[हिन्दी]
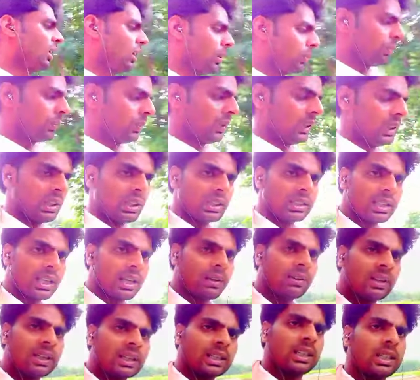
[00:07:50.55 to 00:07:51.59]
अपने
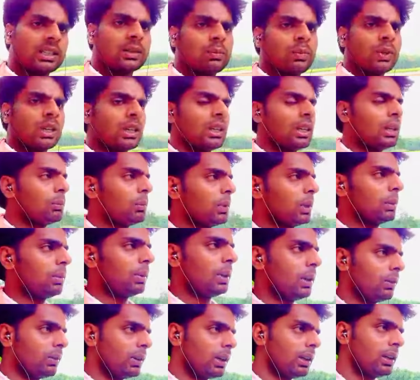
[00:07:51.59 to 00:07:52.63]
सावन के इस महीने में
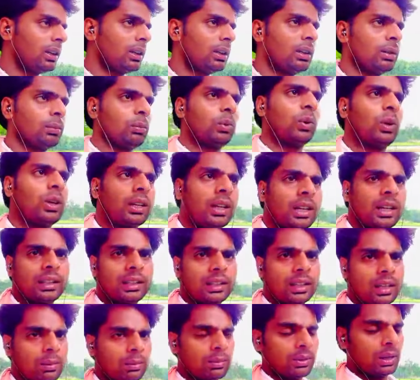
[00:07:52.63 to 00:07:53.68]
भगवान
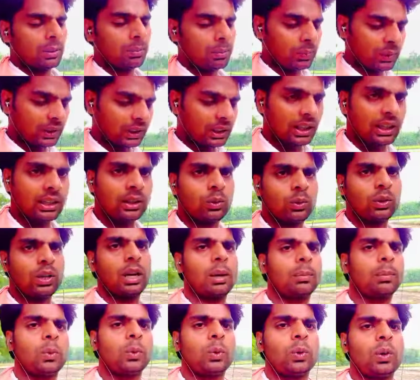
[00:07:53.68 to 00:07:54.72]
भोलेनाथ का भी आप पता ही
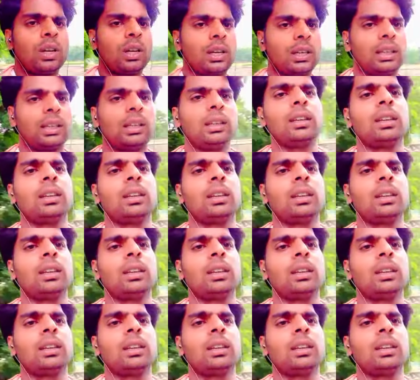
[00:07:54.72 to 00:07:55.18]
होगा आप लोग का कि